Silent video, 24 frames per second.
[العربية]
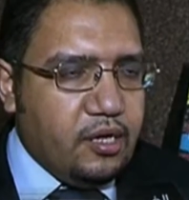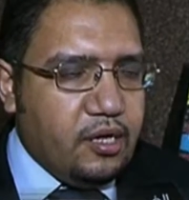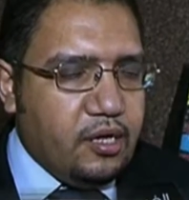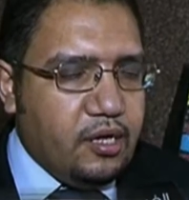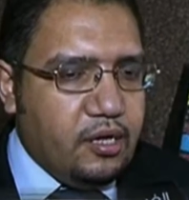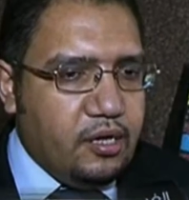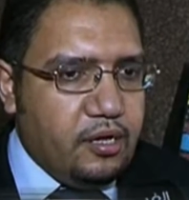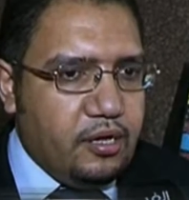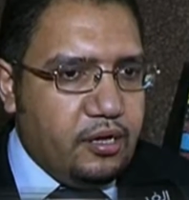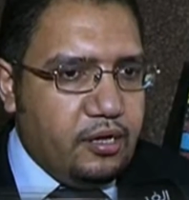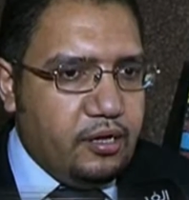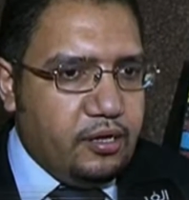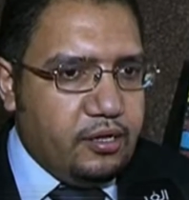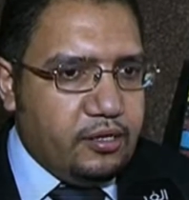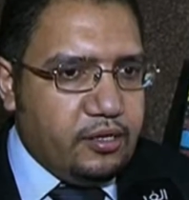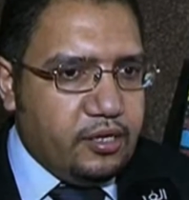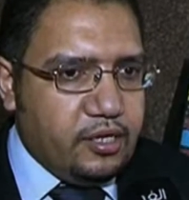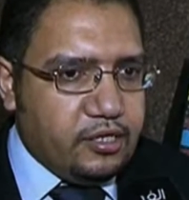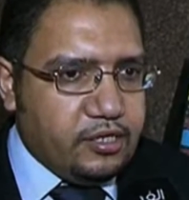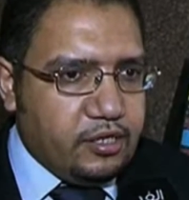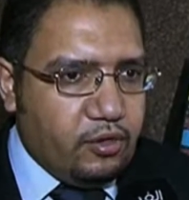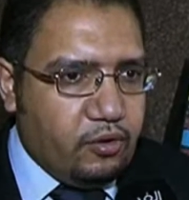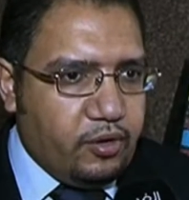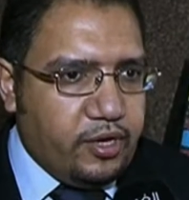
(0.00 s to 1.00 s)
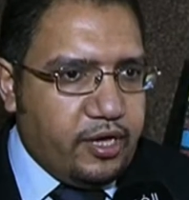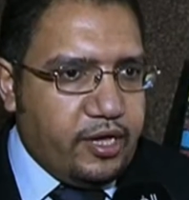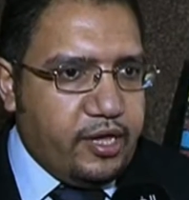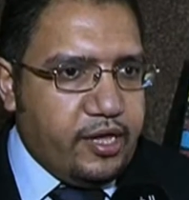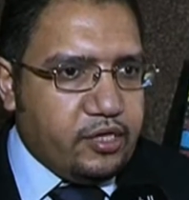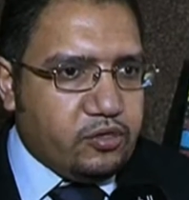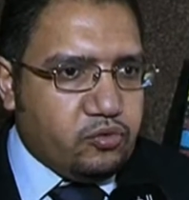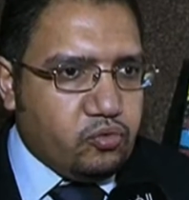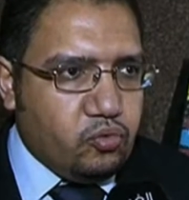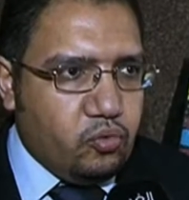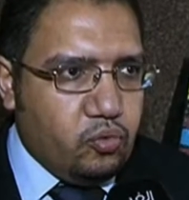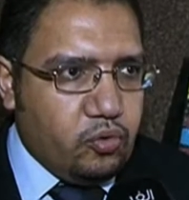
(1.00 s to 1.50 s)
آه،
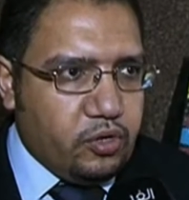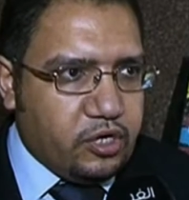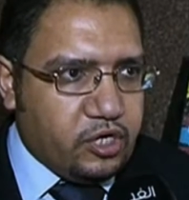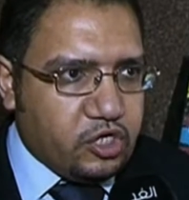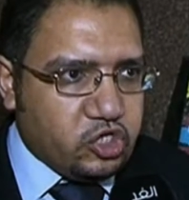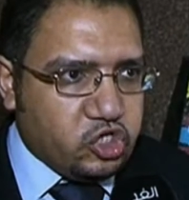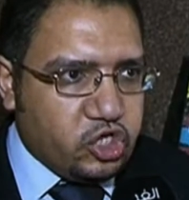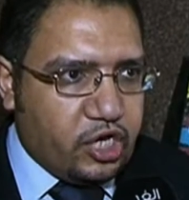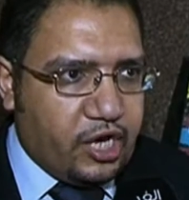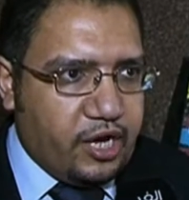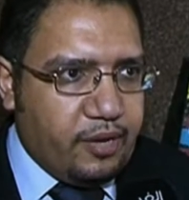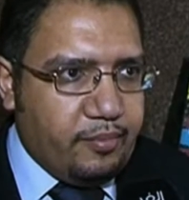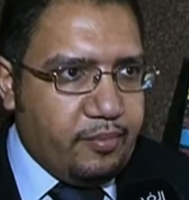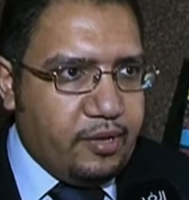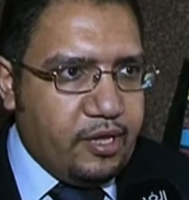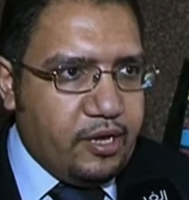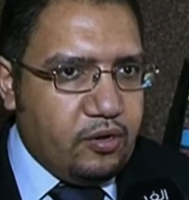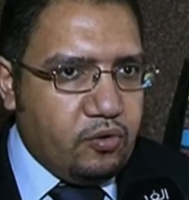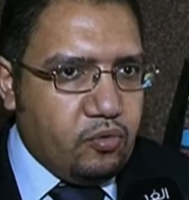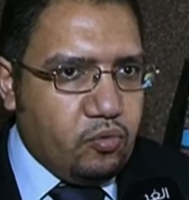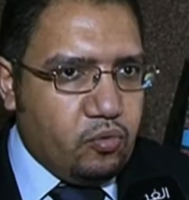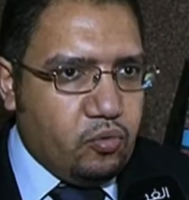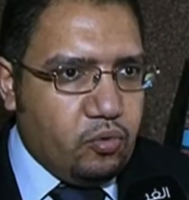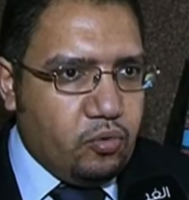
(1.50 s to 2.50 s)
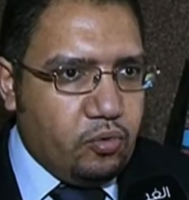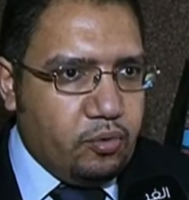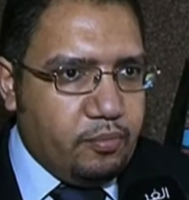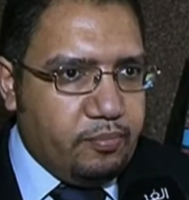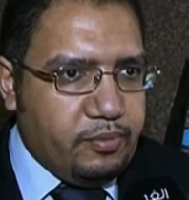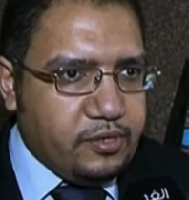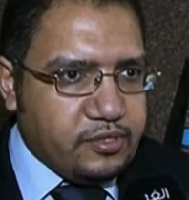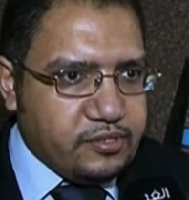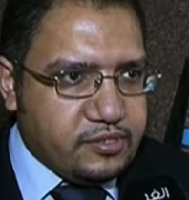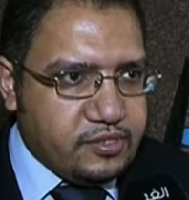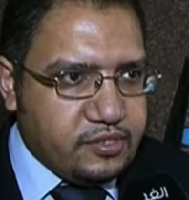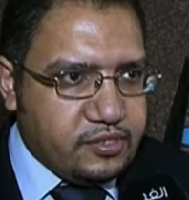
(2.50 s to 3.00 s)
ندوات وورش عمل
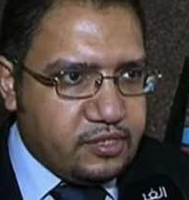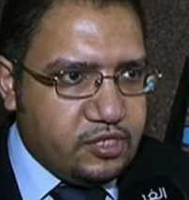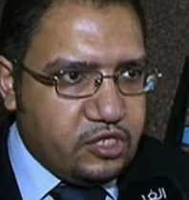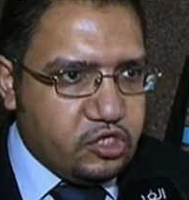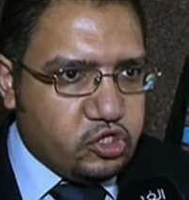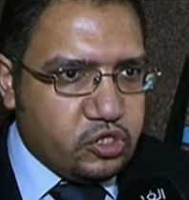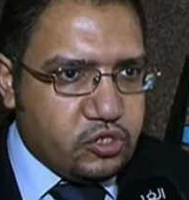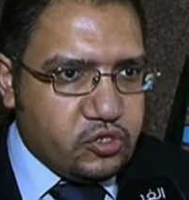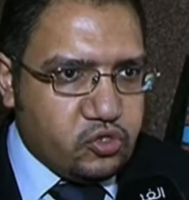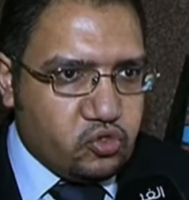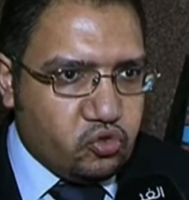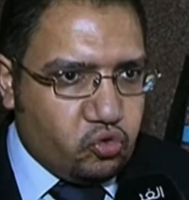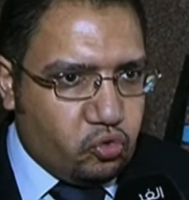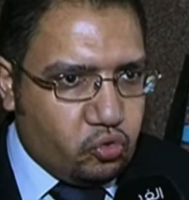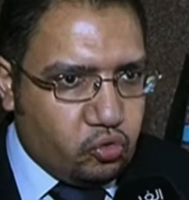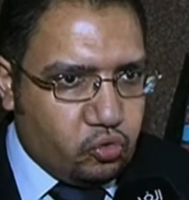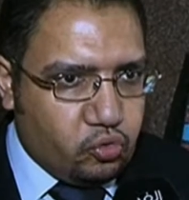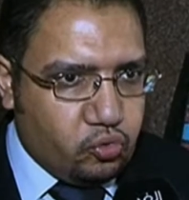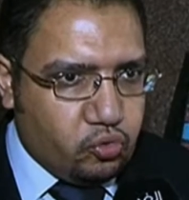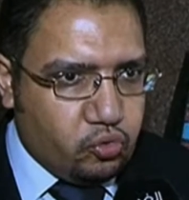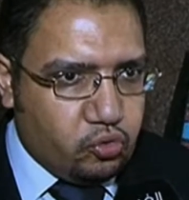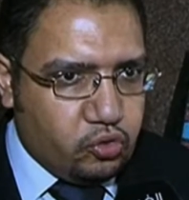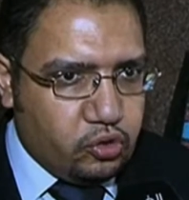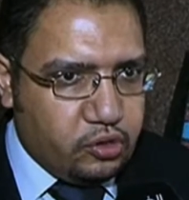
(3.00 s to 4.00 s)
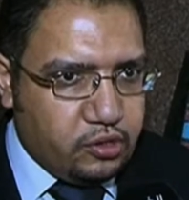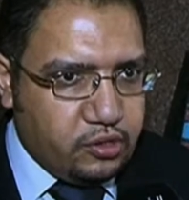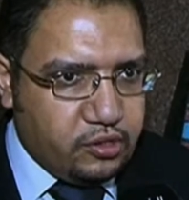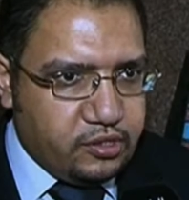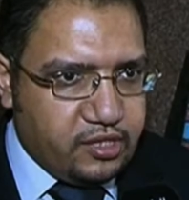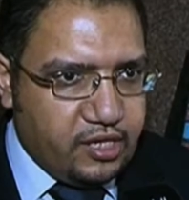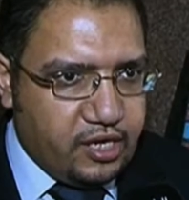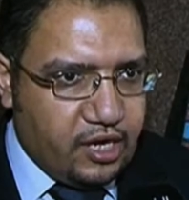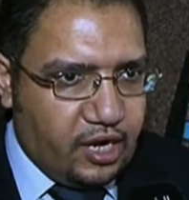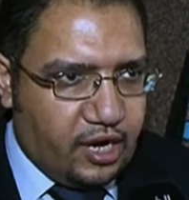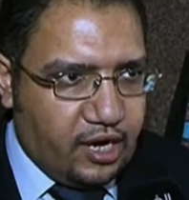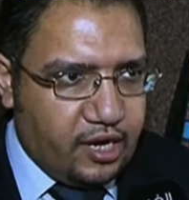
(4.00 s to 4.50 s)
وبرزنتيشنز وعروض
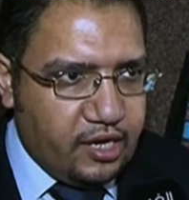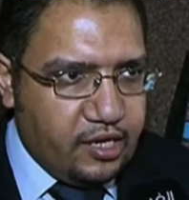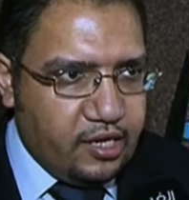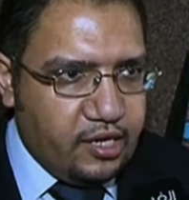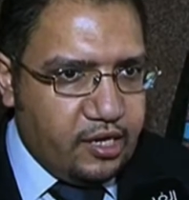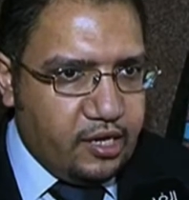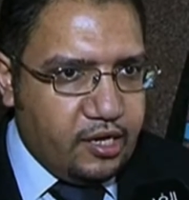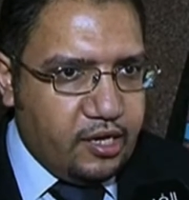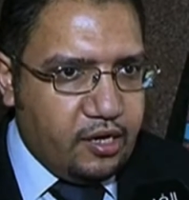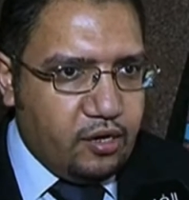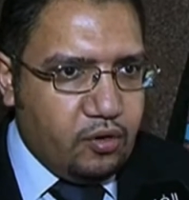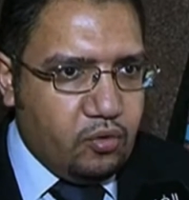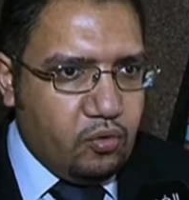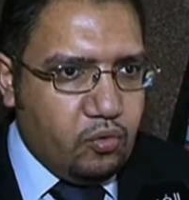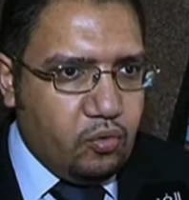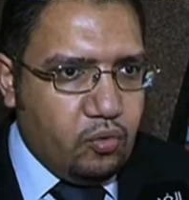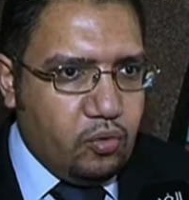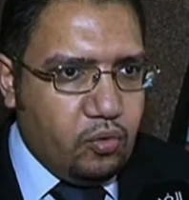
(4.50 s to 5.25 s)
تاريخية